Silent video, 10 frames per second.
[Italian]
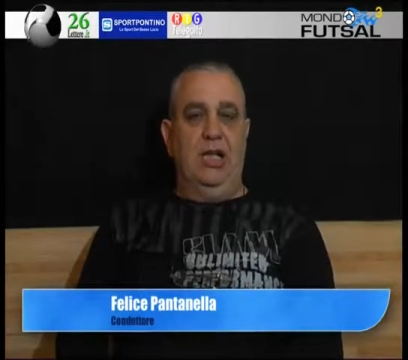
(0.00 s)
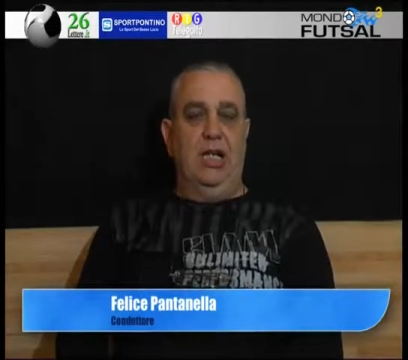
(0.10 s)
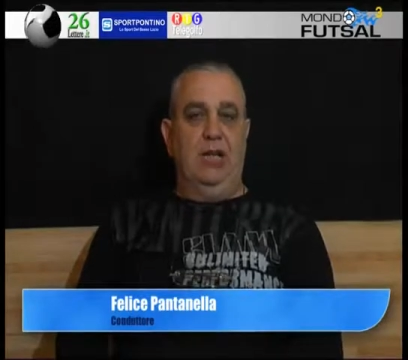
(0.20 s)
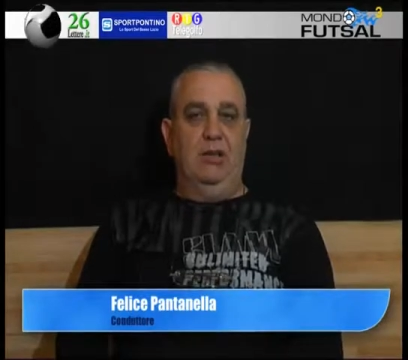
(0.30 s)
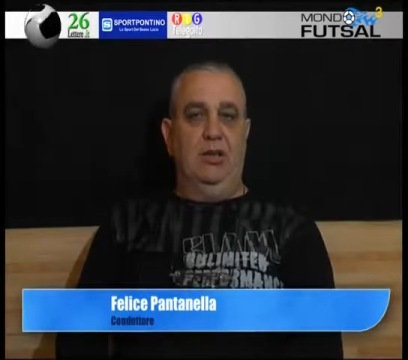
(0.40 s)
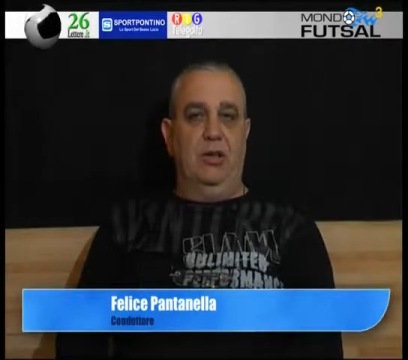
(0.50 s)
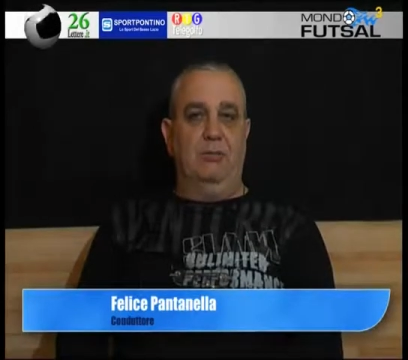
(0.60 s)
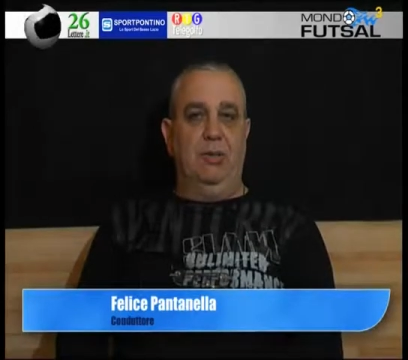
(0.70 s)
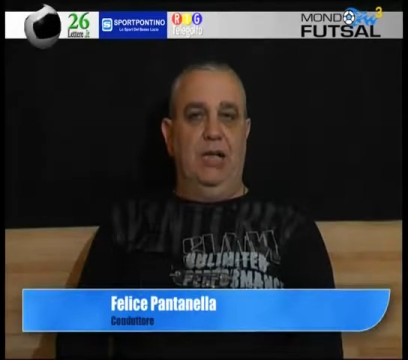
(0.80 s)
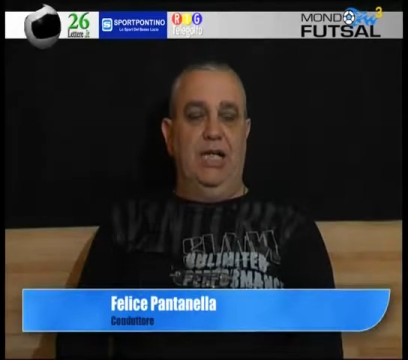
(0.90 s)
a livello
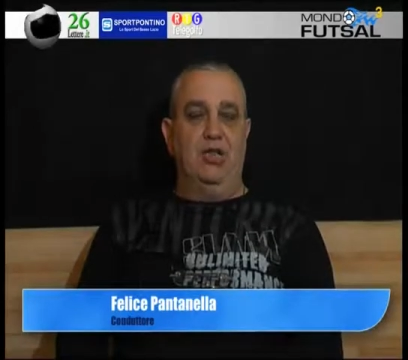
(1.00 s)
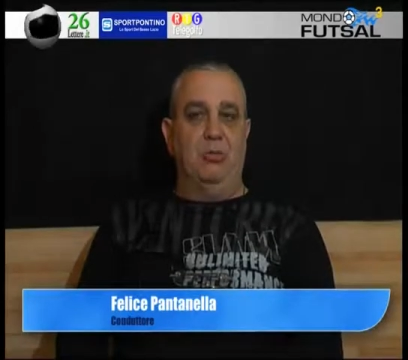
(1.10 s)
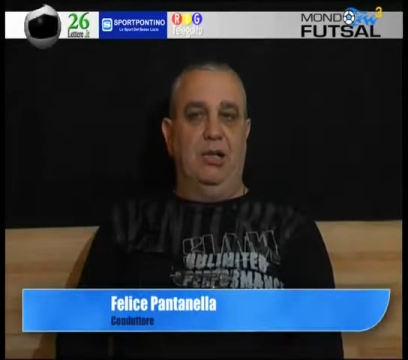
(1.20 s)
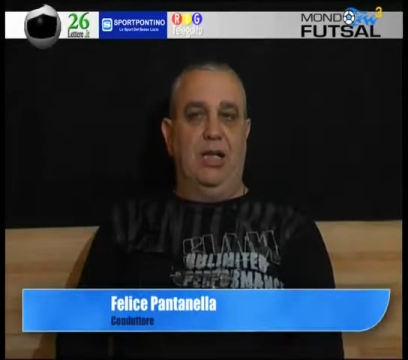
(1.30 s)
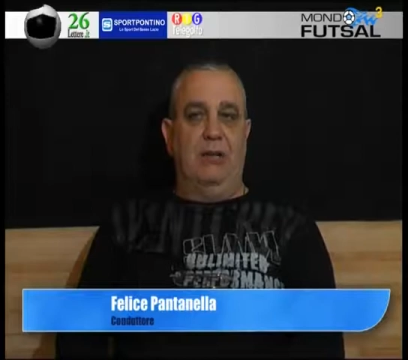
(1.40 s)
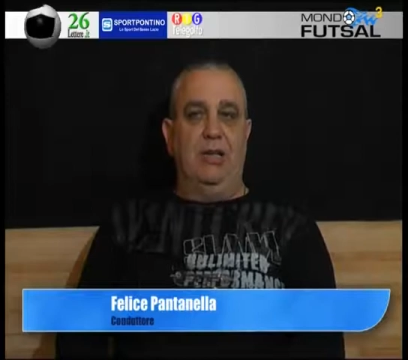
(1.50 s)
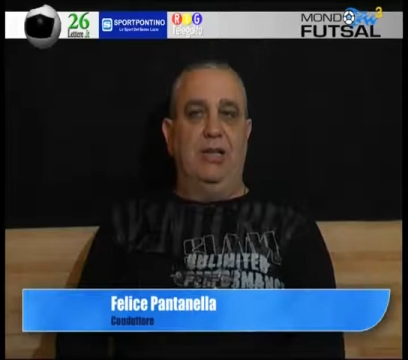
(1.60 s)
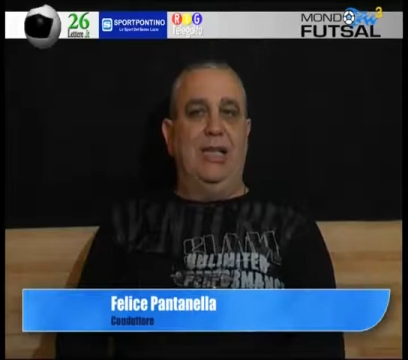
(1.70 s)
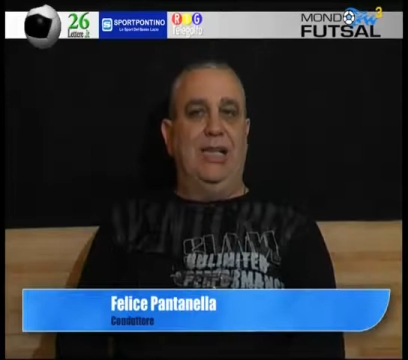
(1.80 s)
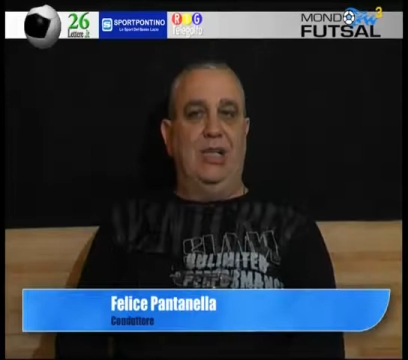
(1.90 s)
del bilancio, ma
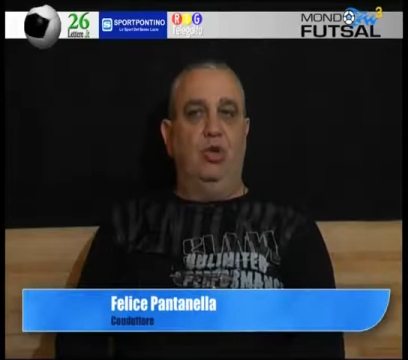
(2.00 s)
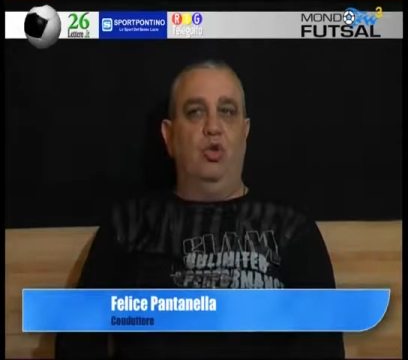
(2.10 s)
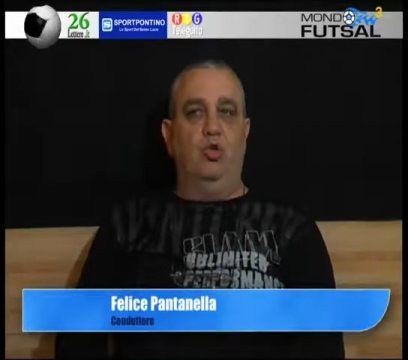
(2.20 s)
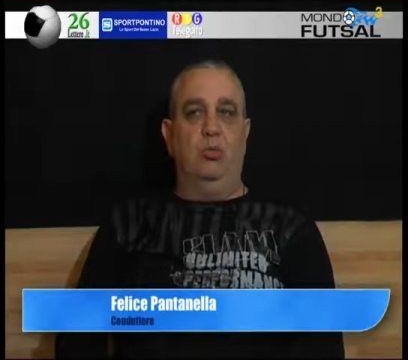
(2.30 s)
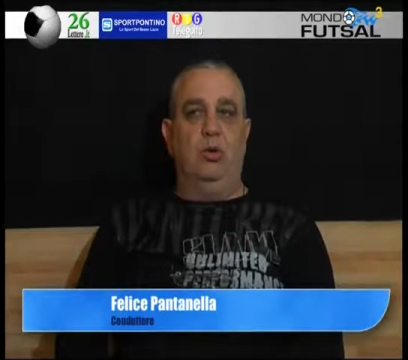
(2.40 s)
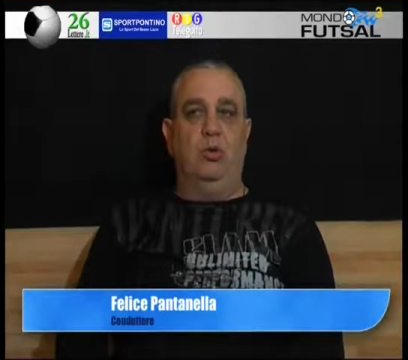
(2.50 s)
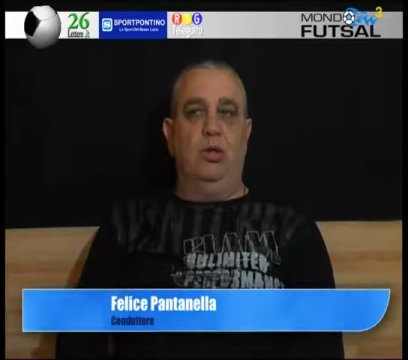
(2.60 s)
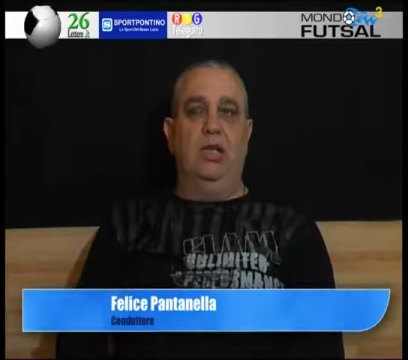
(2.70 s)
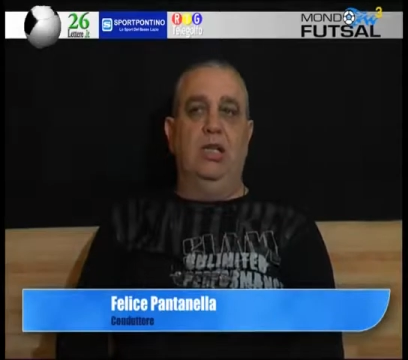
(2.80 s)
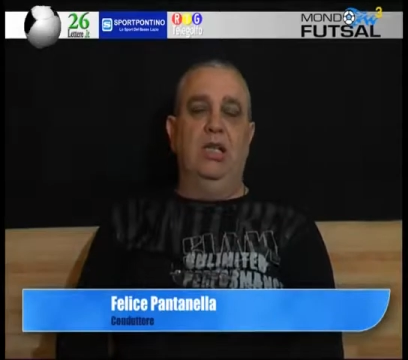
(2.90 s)
chiaramente credo che
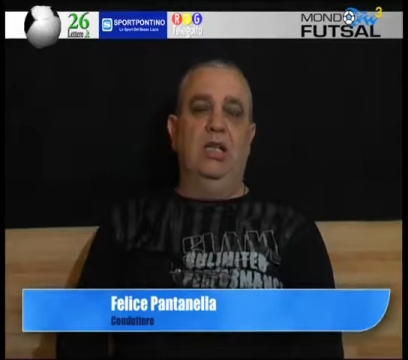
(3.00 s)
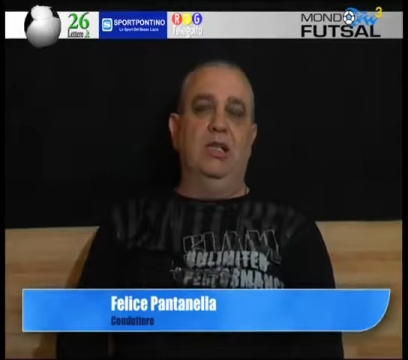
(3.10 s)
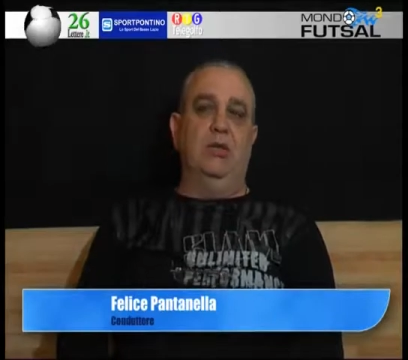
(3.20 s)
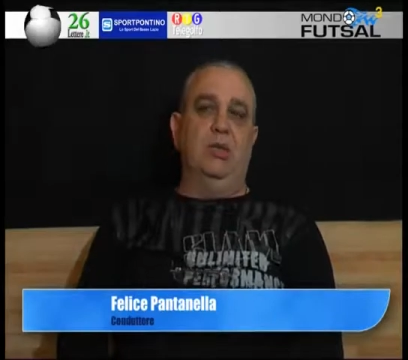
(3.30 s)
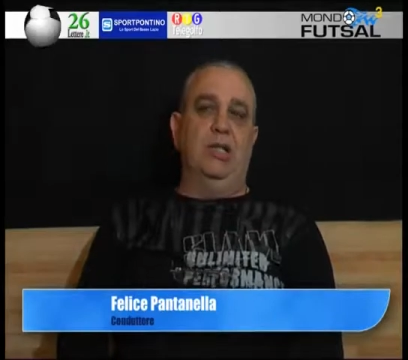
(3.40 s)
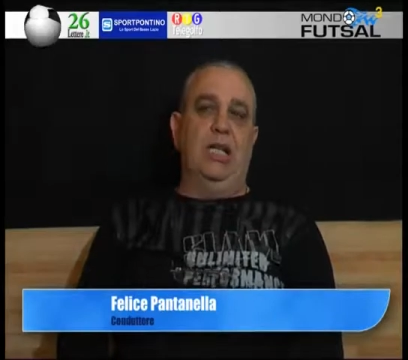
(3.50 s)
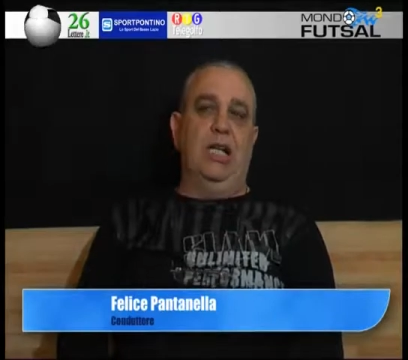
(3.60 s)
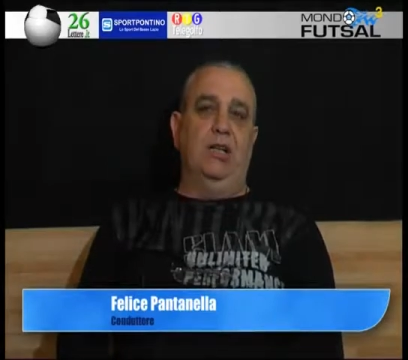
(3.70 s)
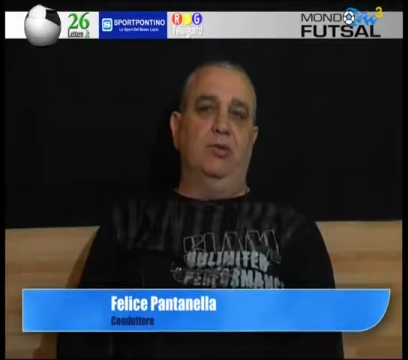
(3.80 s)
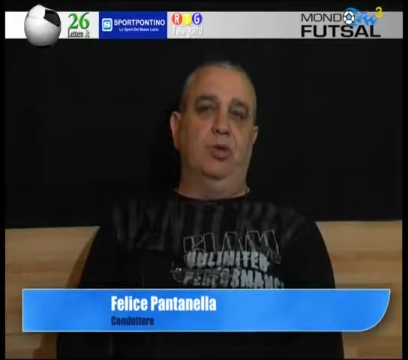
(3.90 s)
comunque eh,
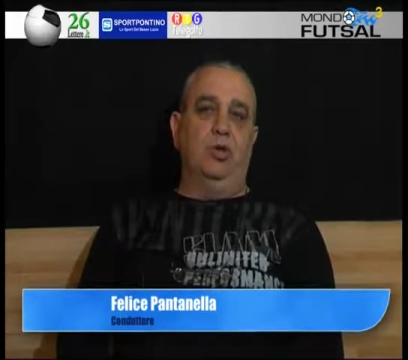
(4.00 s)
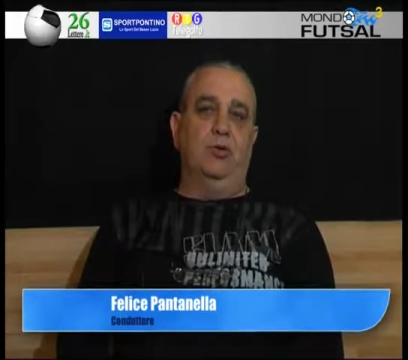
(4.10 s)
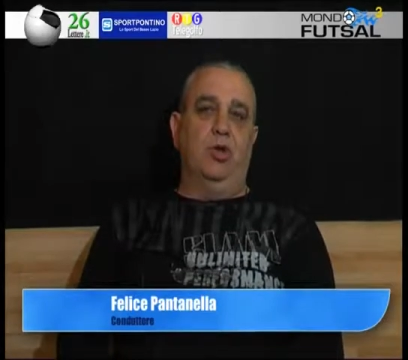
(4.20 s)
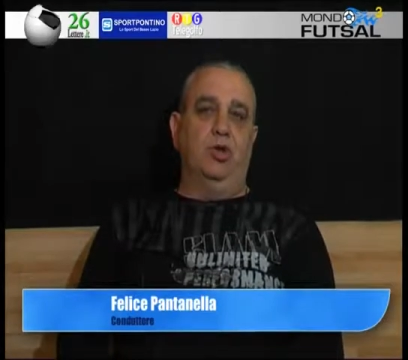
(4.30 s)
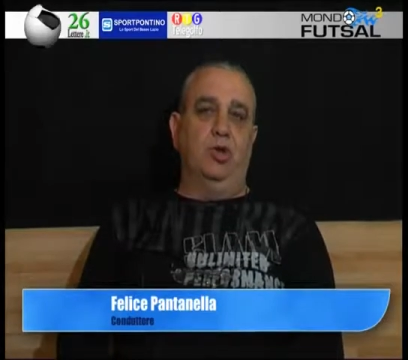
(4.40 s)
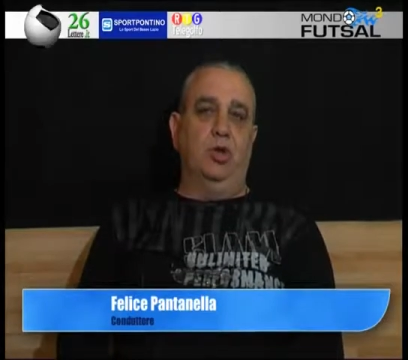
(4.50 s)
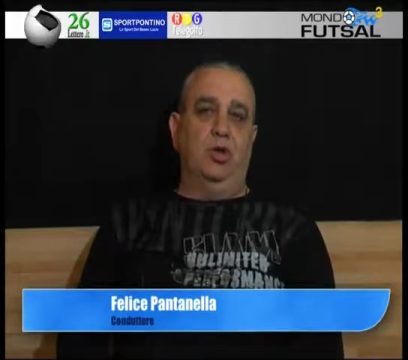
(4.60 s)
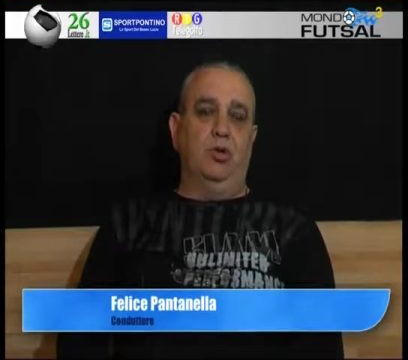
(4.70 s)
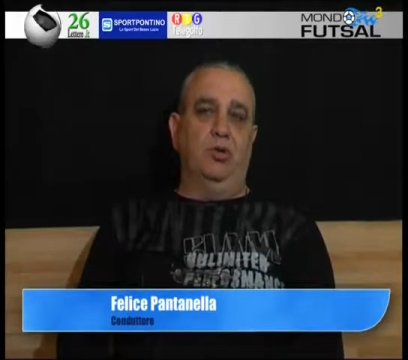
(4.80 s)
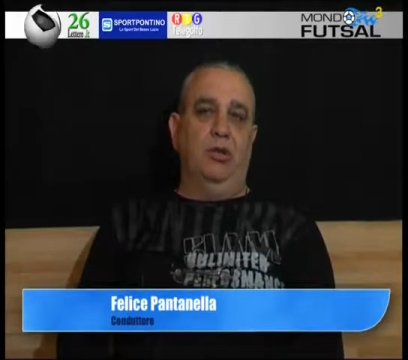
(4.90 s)
quest'anno uno sforzo lo
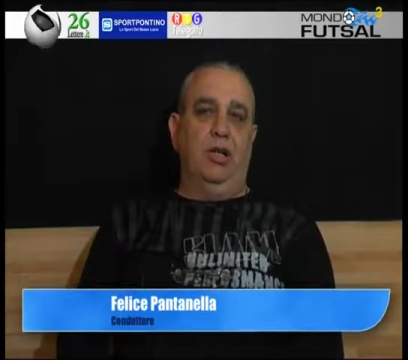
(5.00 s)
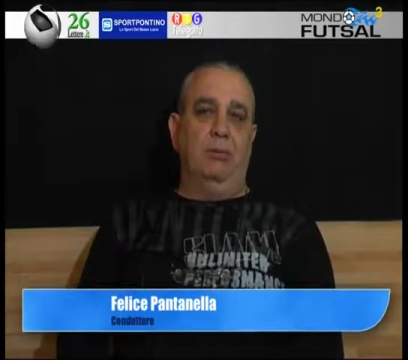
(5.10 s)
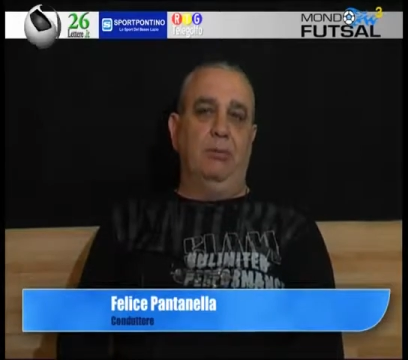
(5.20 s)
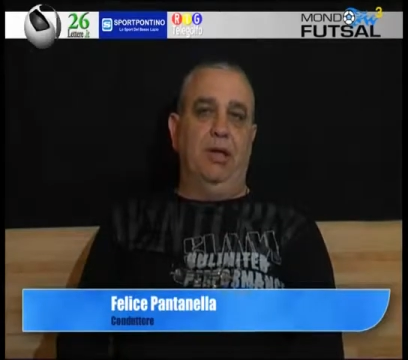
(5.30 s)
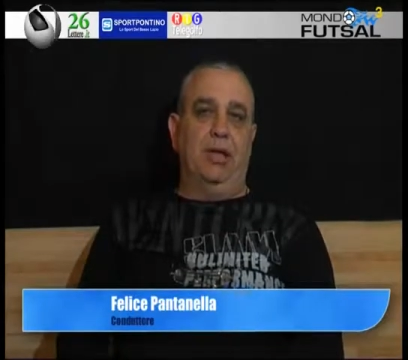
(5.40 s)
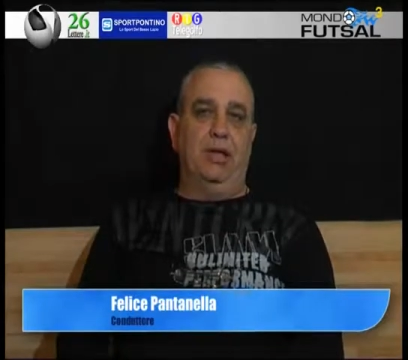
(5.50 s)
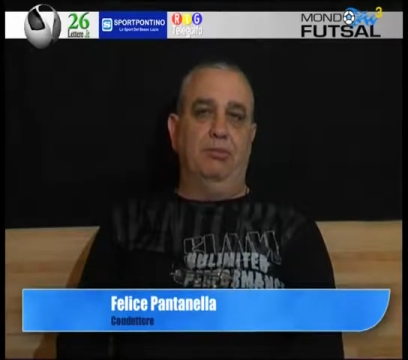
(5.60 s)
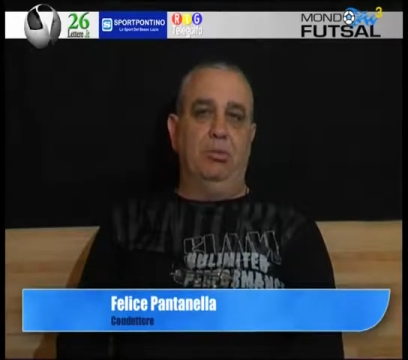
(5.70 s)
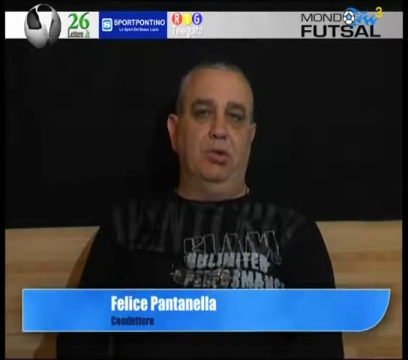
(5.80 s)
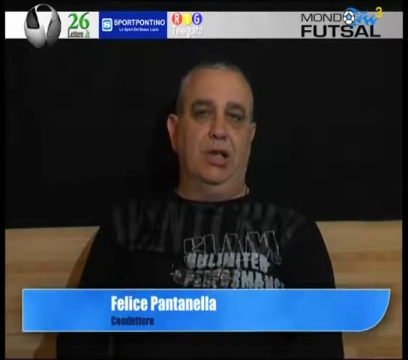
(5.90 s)
devono fare
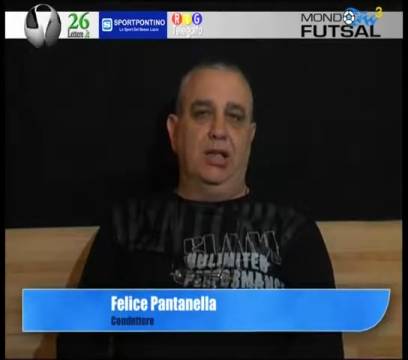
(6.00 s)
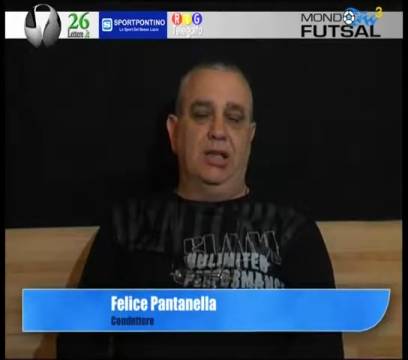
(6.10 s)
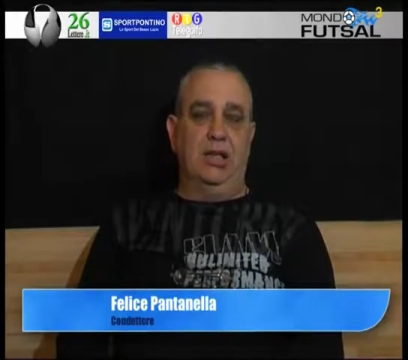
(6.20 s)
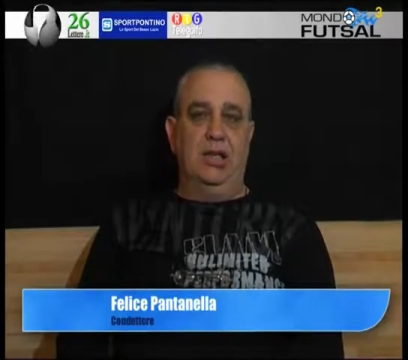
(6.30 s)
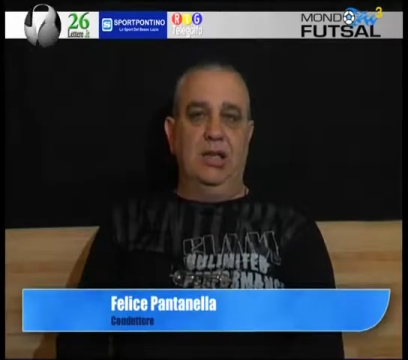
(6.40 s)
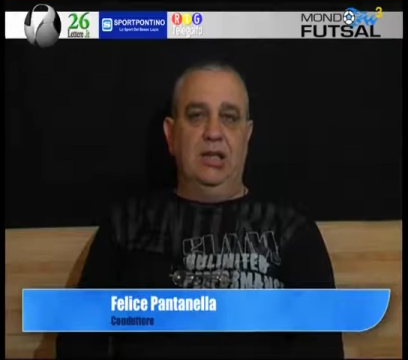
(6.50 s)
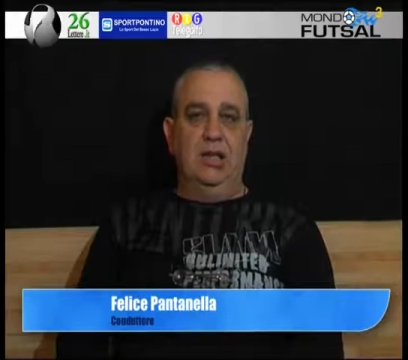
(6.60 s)
per poter